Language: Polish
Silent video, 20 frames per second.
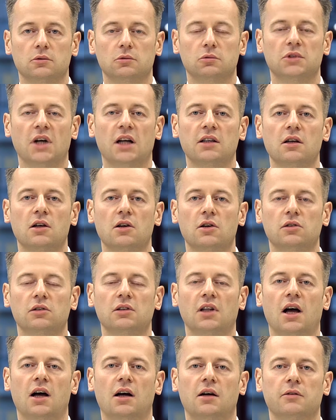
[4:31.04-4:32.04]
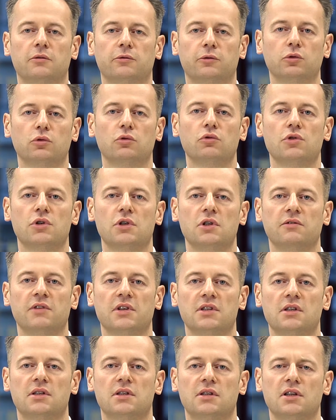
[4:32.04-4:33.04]
Udany rok dla funduszy
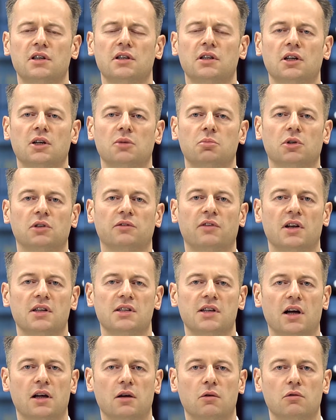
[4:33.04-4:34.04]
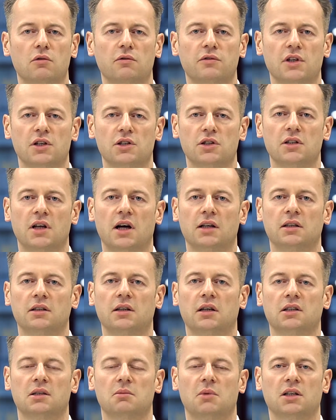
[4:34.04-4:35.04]
inwestycyjnych potwierdzają również dane
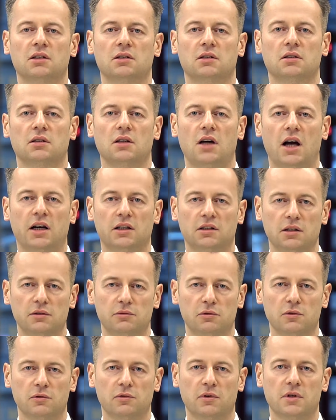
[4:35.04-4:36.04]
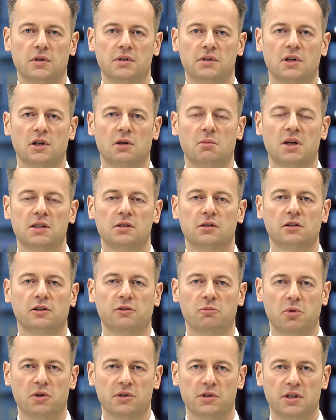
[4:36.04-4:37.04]
na temat aktywów
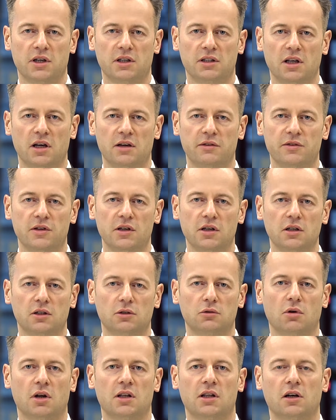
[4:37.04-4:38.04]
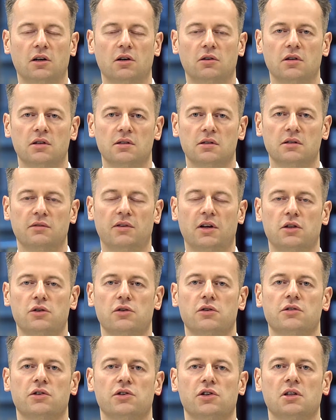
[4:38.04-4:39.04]
zgromadzonych w polskich TFI, które na koniec
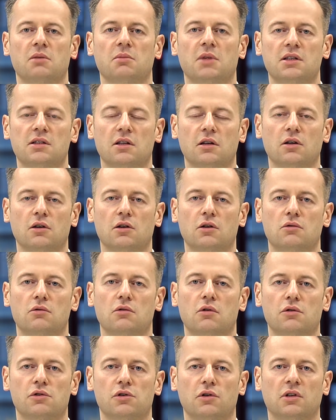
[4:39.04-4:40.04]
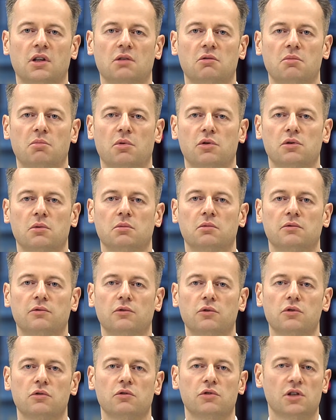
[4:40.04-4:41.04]
2017 roku osiągnęły poziom
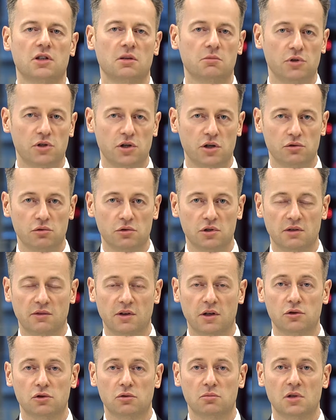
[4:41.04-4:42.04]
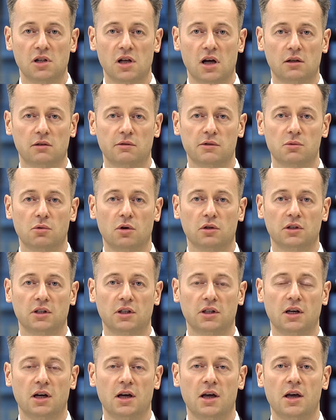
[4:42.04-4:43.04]
279 miliardów
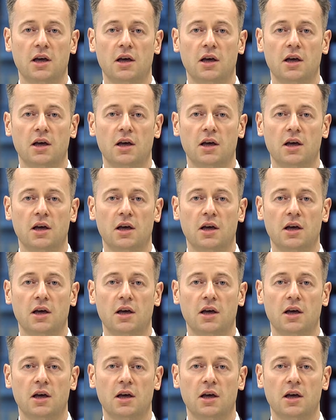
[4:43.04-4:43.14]
złotych,